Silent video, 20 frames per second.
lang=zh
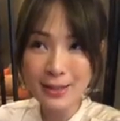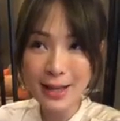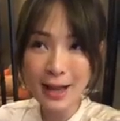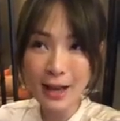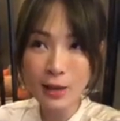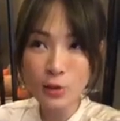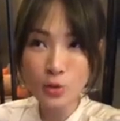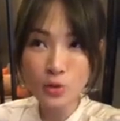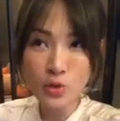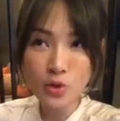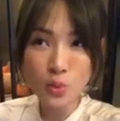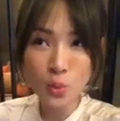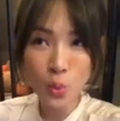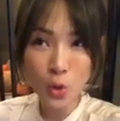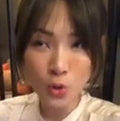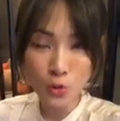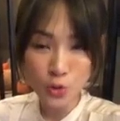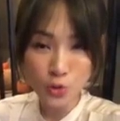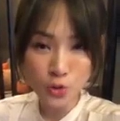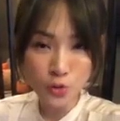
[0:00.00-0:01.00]
大概就是
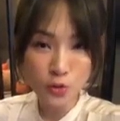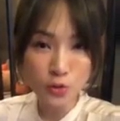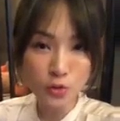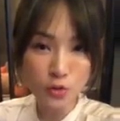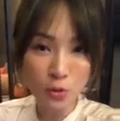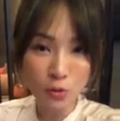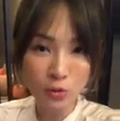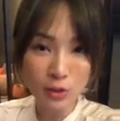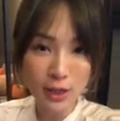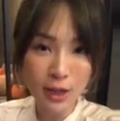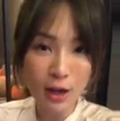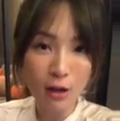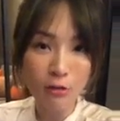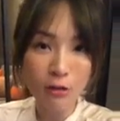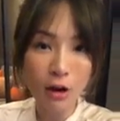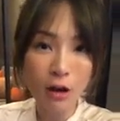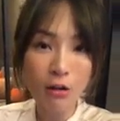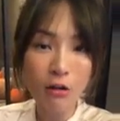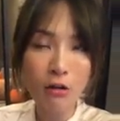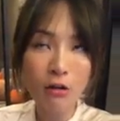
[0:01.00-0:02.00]
我有吃中药，
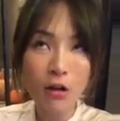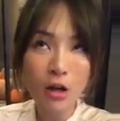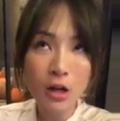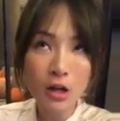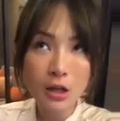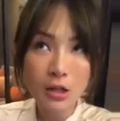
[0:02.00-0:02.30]
然后，